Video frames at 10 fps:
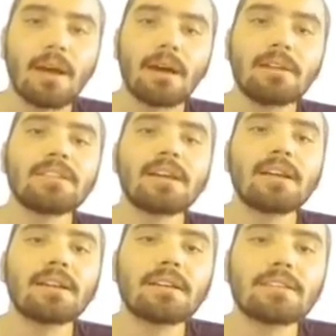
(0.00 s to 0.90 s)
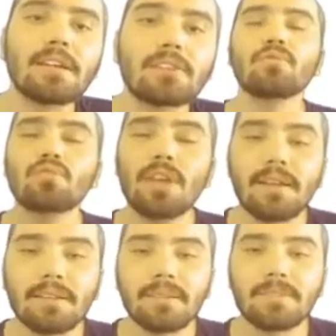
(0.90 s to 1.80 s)
Ancak arkadaşlar rüzgar
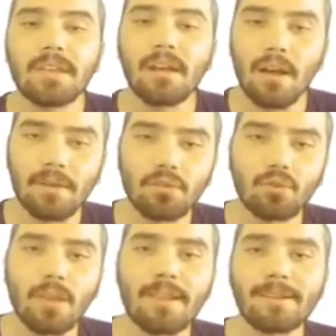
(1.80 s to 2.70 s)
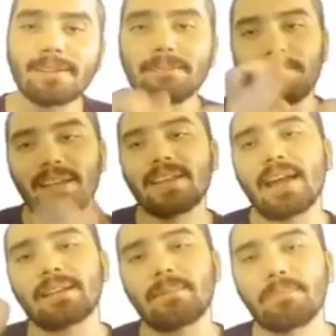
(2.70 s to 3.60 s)
dediğim şey hava kütlelerinin bir
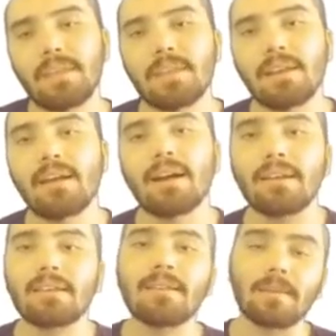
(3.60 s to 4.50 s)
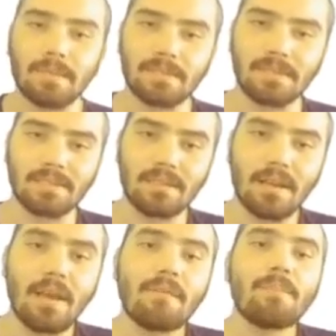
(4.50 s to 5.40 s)
yerden bir yere hareket etmesidir.
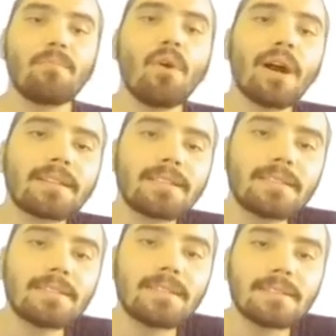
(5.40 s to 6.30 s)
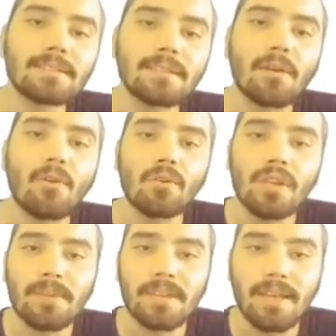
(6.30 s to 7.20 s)
Ve bu hareketi sırasında
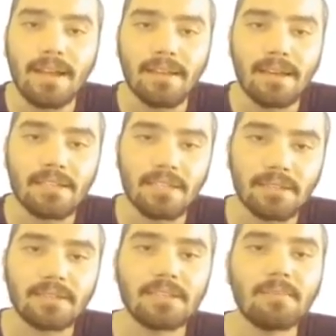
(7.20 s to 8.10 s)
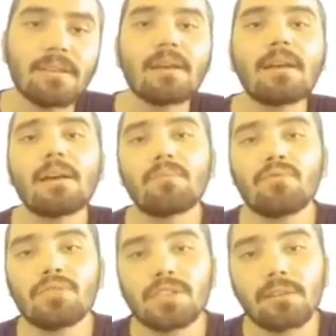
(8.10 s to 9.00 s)
öne bir yelken çıktığı zaman
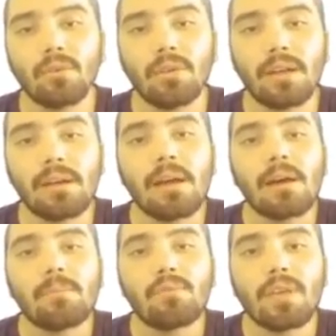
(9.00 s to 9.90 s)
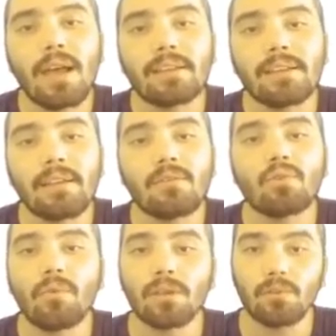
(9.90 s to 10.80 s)
bunun içine dolarak bu yelkene
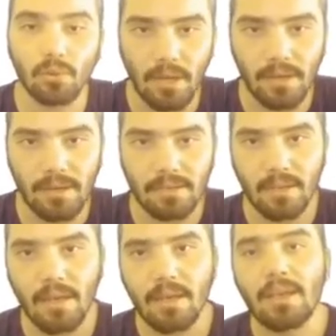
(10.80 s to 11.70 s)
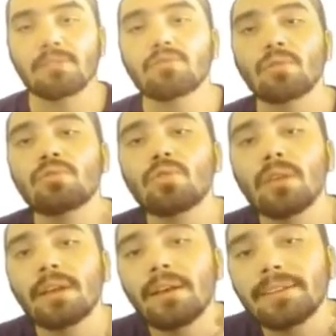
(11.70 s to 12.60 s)
kuvvet uygularlar. Yani sonuç
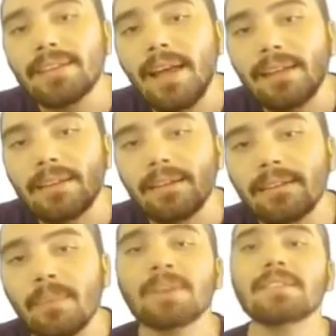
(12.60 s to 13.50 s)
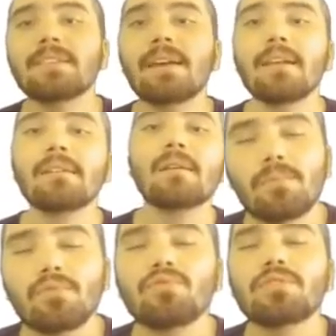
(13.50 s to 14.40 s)
olarak yelkene temas ederler.
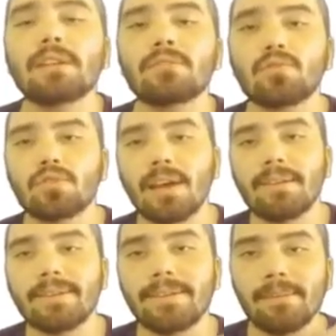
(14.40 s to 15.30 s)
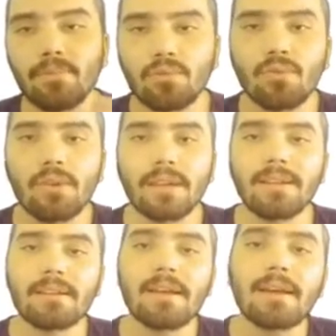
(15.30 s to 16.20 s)
Bu yüzden rüzgarla ilgili bütün
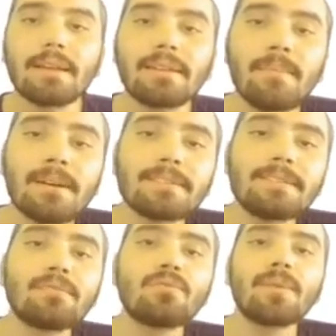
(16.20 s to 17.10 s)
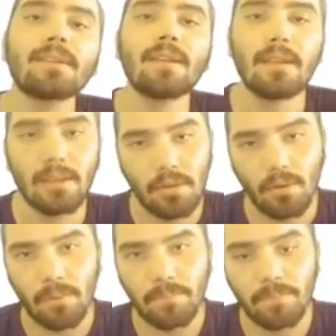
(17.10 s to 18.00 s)
örnekler temaslı kuvvetlere
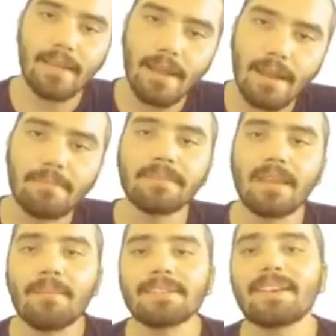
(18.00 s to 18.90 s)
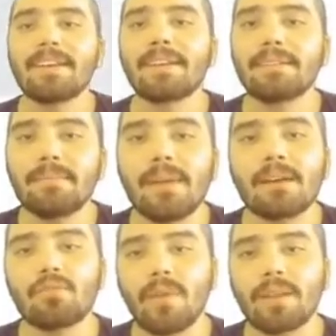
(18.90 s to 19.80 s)
giriyor. Gelelim temas
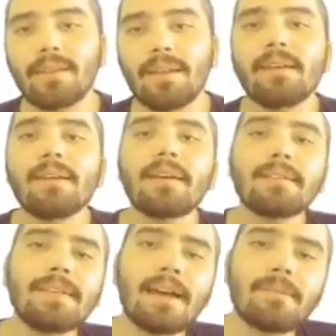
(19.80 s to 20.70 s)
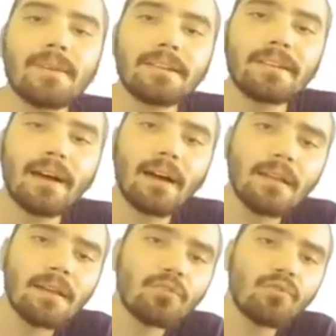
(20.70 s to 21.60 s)
gerektirmeyen kuvvetlere. Diğer bir adıyla
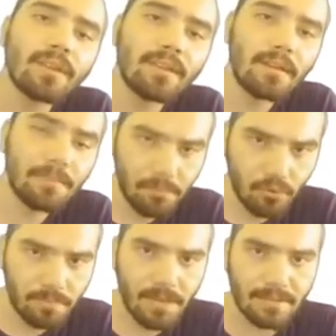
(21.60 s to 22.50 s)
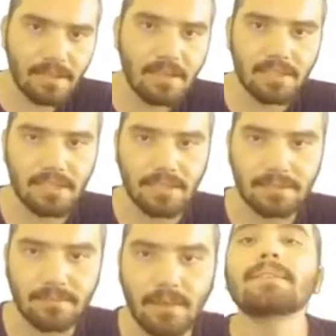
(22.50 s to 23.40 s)
alan kuvvetleri bunu birazdan
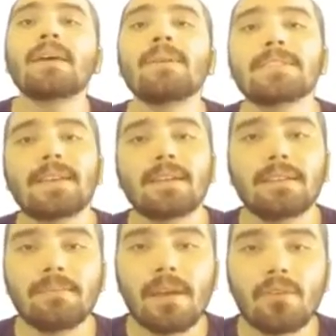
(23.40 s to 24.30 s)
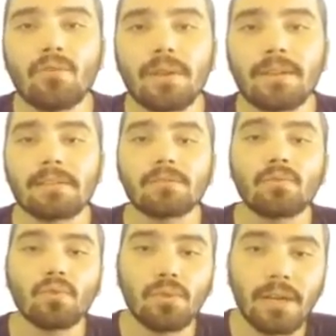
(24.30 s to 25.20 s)
açacağız. Temas gerektirmeyen kuvvetlerin
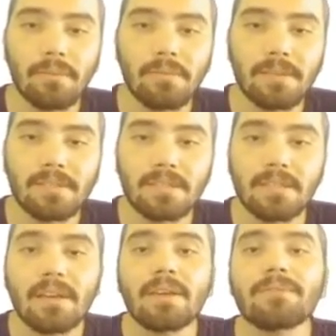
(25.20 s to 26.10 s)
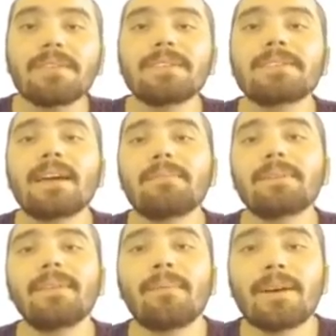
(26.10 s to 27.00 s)
uygulanabilmesi için fiziksel
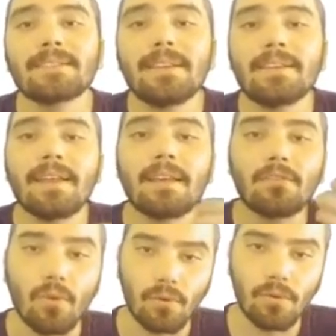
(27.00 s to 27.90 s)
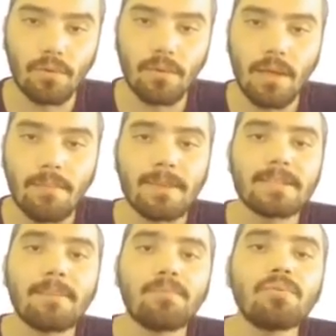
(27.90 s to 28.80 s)
bir temasa gerek yok.
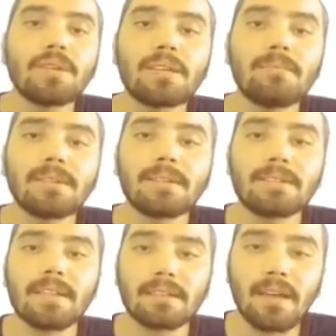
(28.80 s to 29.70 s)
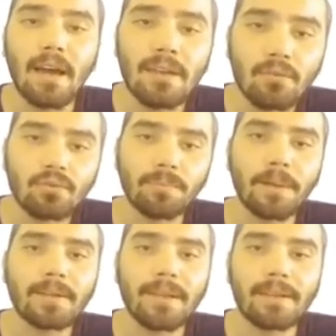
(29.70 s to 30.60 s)
Mesela buradaki mıknatısların aynı
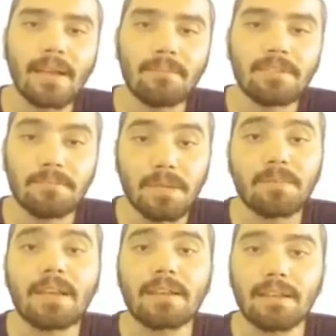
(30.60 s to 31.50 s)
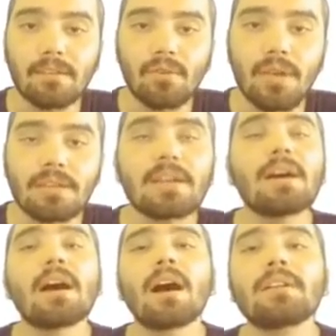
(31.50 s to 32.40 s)
kutuplara denk gelmiş birbirlerini itiyorlar.
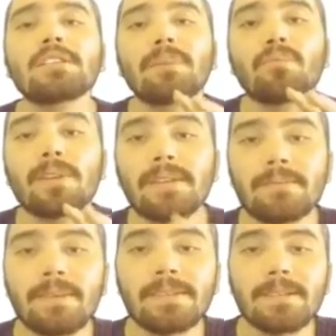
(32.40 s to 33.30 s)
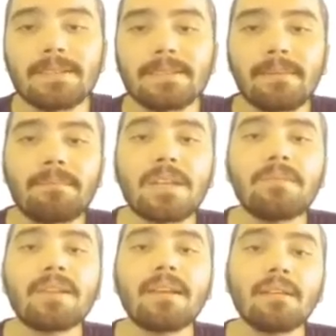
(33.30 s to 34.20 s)
Ancak bu itme sırasında
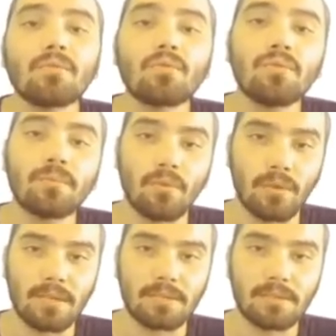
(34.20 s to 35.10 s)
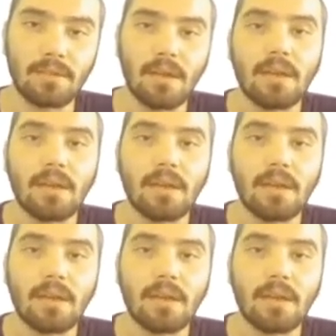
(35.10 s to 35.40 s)
birbirlerine dokunmuyorlar.